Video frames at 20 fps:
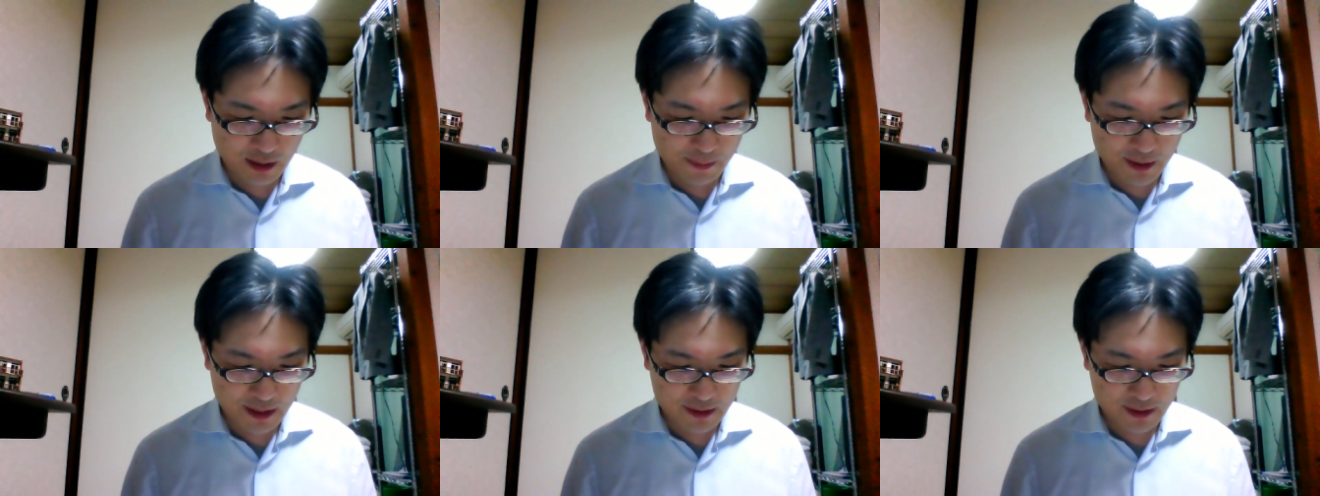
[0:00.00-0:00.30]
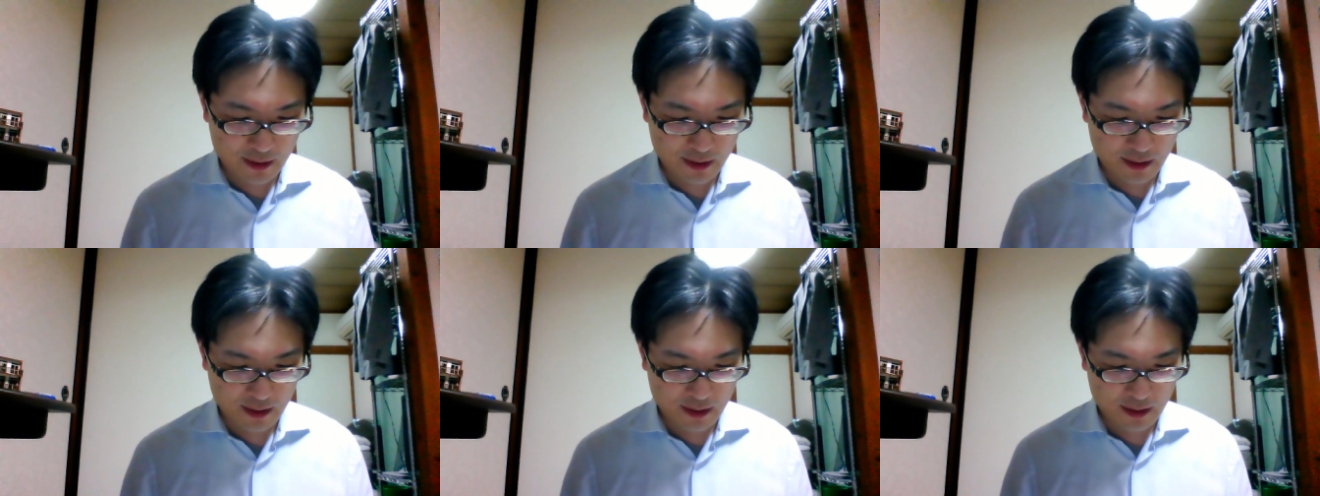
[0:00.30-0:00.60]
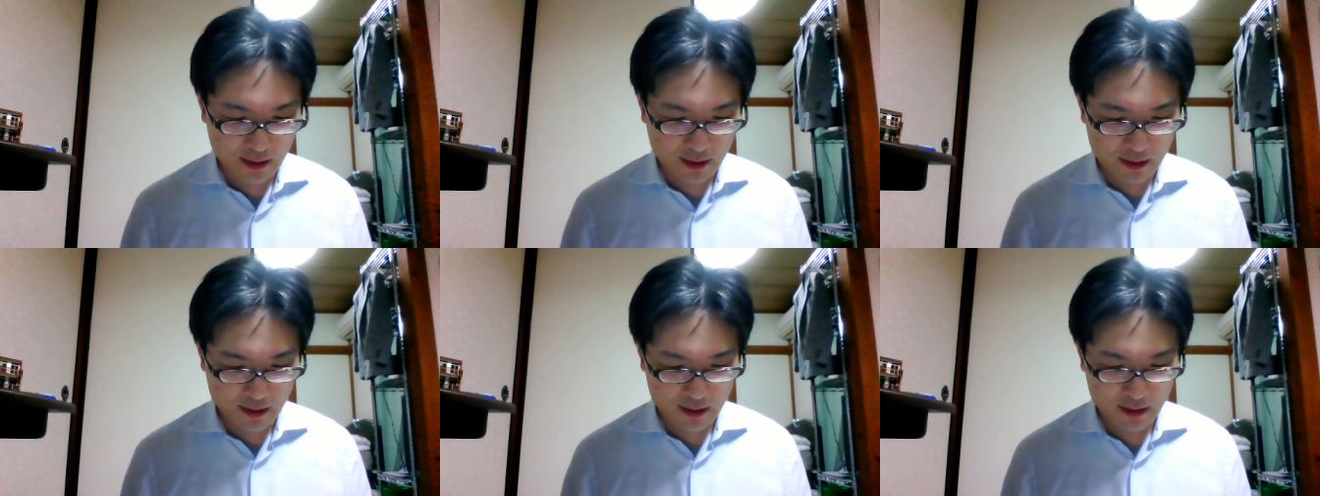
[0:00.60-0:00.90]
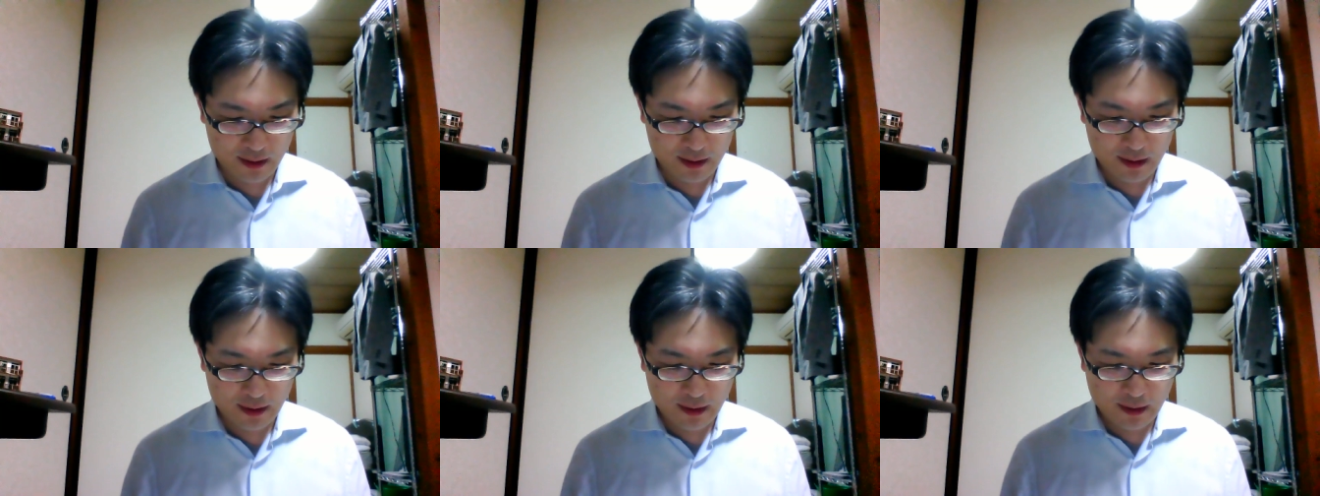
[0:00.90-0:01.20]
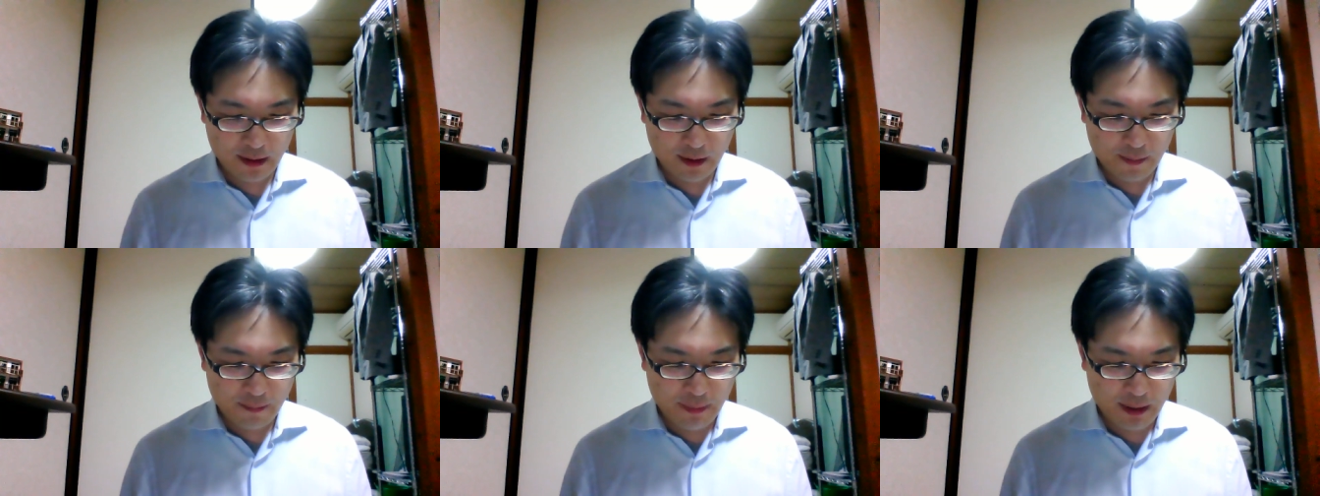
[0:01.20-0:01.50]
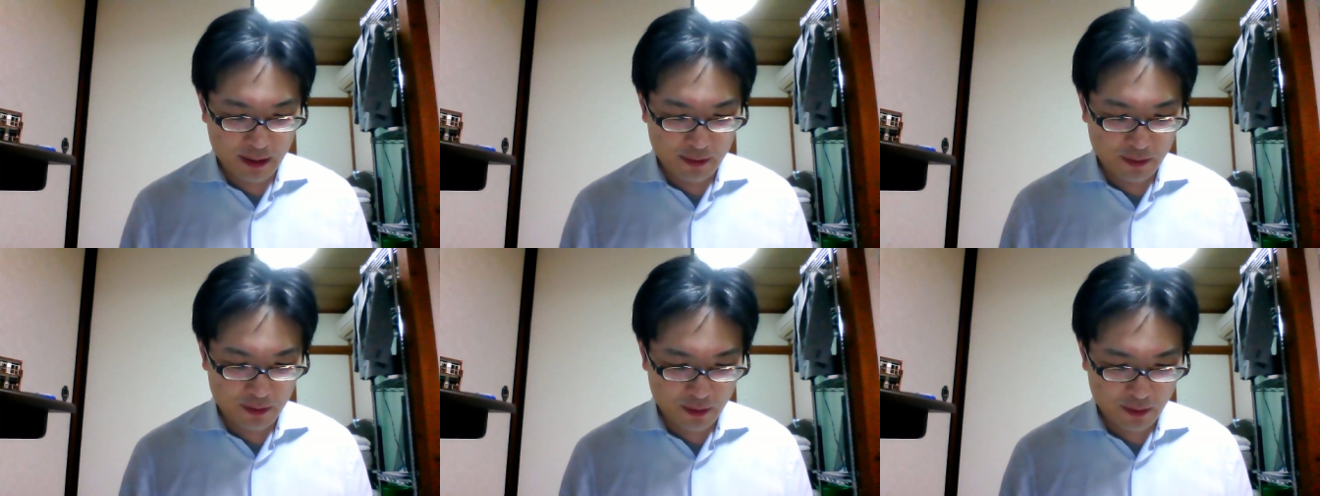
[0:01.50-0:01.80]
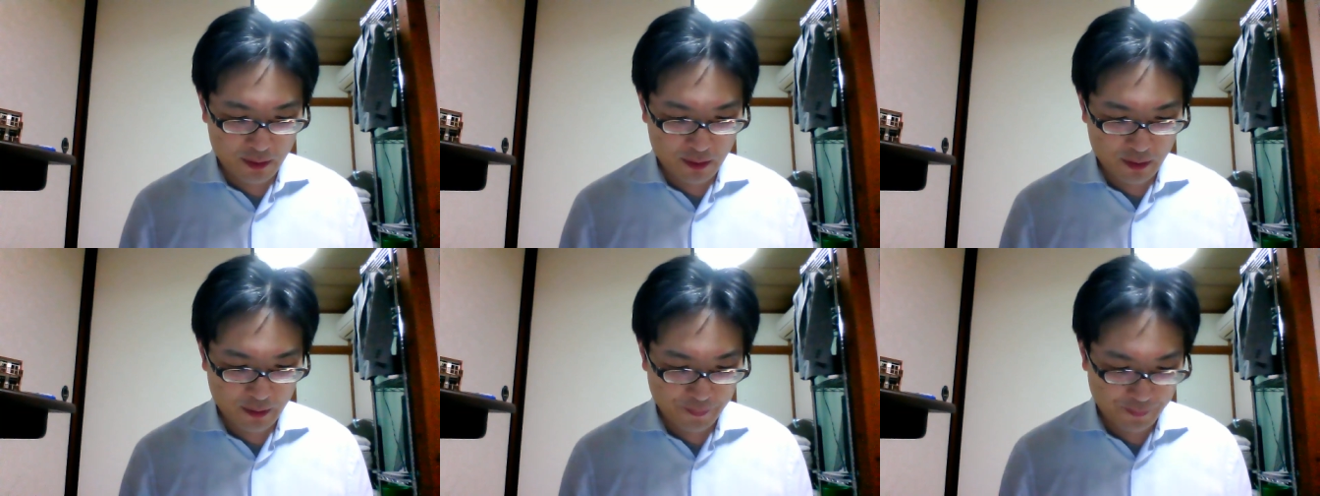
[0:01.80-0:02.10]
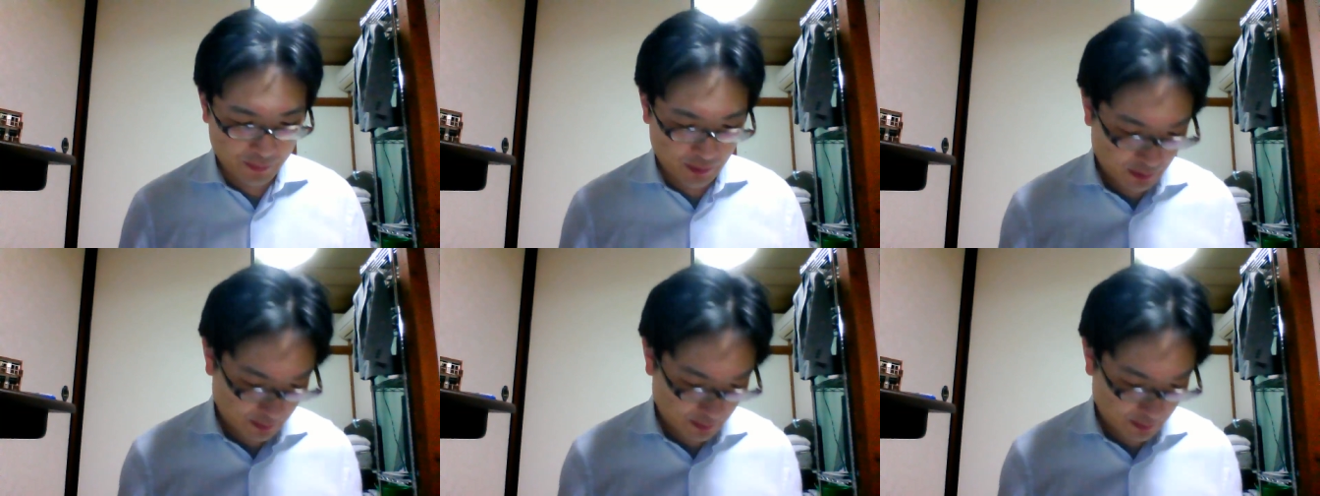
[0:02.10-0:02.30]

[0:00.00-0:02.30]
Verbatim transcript: います。まあ、その、